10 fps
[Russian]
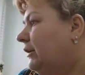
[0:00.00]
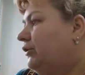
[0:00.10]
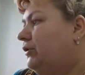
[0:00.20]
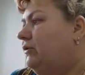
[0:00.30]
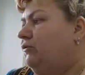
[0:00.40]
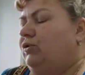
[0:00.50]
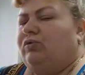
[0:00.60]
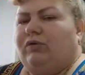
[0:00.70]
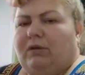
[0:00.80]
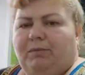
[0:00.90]
Так что
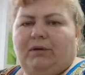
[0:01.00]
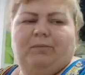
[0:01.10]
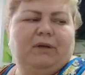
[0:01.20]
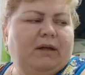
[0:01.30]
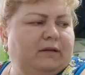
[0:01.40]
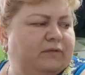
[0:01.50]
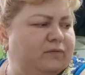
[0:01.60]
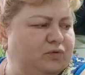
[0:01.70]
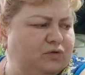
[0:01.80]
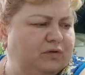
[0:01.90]
сегодня столько было планов,
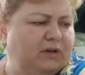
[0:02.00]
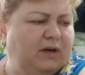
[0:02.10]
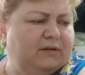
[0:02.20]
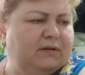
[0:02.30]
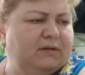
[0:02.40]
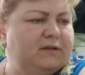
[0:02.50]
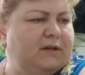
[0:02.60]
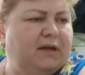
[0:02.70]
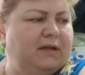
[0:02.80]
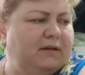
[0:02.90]
но ну, что-то как-то
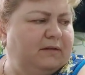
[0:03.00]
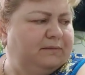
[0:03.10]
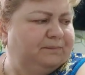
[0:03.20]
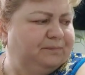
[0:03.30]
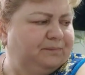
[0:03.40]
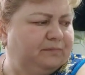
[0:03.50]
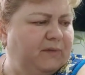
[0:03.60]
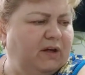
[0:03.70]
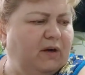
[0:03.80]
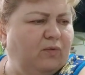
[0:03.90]
настроение
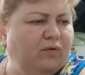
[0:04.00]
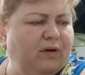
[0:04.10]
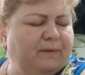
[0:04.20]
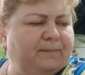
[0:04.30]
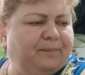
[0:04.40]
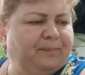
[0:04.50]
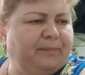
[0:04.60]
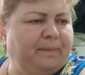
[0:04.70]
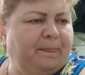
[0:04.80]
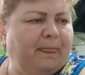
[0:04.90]
никакое.
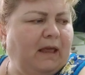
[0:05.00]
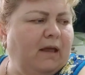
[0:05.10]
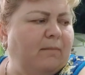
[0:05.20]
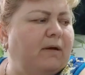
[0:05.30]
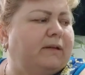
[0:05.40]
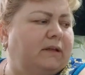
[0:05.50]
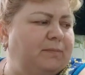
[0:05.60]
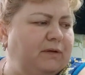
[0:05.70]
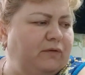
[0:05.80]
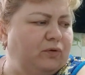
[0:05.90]

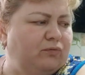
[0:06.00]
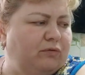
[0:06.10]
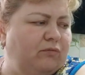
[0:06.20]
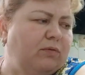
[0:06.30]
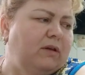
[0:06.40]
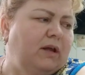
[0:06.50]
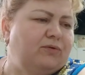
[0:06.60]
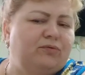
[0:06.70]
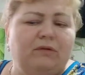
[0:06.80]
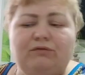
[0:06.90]
Банки перевернула,
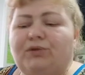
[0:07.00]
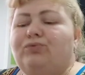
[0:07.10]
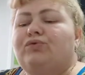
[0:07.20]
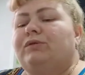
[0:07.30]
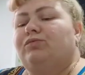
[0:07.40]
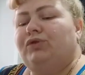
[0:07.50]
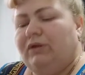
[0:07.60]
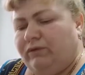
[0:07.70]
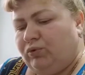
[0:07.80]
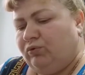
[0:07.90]
убрала, туда вот одну
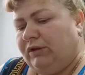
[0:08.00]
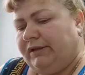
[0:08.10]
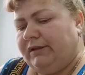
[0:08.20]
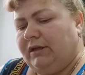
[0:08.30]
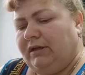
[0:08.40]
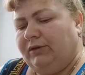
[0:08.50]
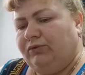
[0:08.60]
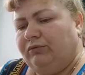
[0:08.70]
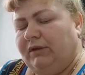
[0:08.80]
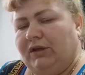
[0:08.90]
замутневшую достала,
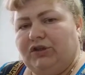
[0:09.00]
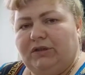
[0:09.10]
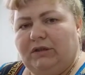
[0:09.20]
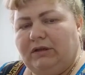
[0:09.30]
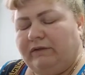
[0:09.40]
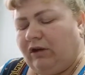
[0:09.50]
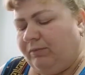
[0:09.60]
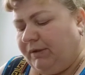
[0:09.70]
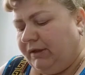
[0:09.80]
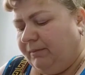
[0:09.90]
оттуда я же их
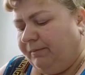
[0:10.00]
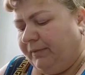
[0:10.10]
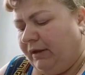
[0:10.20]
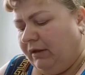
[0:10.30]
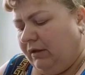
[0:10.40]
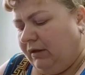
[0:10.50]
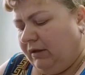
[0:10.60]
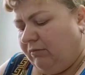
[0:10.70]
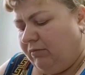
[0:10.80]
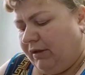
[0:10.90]
накрываю пледом.
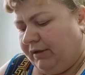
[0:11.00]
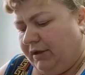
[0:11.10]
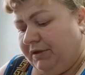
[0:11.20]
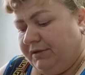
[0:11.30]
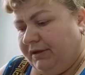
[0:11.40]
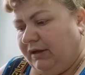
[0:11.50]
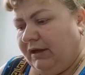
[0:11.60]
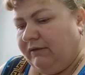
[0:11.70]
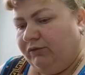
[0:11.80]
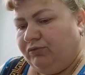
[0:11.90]
Банки не
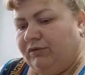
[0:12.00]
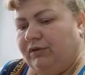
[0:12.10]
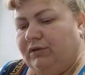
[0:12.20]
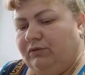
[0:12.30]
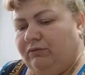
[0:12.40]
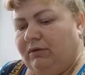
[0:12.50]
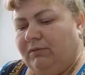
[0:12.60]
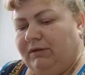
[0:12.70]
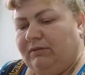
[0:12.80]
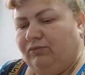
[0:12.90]
заглядываю, тут заглянула,
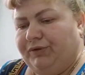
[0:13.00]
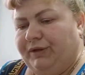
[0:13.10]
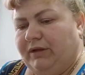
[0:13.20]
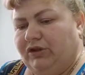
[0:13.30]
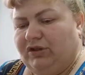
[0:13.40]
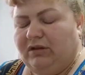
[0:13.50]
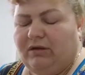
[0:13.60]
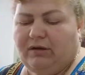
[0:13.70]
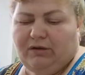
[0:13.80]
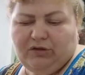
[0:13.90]
блин, замутнела,
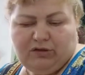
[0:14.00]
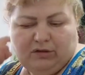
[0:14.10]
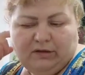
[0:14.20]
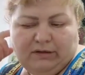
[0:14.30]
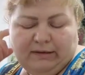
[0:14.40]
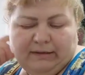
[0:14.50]
жалко, конечно.